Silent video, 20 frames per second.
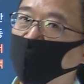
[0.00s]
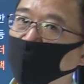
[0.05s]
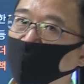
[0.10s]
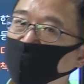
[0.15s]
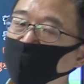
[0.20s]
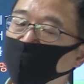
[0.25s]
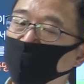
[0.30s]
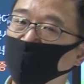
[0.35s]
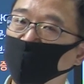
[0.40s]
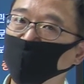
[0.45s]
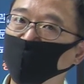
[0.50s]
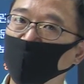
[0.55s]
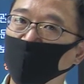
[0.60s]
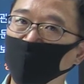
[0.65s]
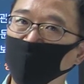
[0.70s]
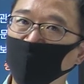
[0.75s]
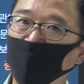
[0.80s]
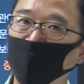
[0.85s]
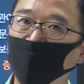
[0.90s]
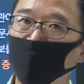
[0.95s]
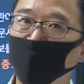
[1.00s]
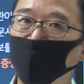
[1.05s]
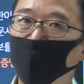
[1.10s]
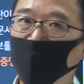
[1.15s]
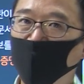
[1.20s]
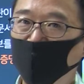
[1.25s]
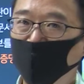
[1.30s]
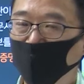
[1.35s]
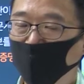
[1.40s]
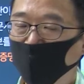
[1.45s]
개연성을 입증하면
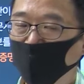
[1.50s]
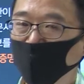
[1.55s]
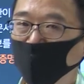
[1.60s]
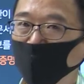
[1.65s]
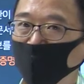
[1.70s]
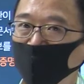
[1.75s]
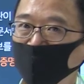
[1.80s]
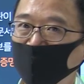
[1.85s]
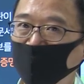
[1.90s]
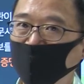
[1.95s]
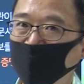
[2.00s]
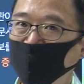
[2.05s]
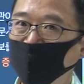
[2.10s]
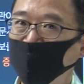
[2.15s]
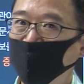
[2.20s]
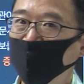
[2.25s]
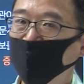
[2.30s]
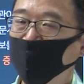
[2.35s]
피고 공공기관이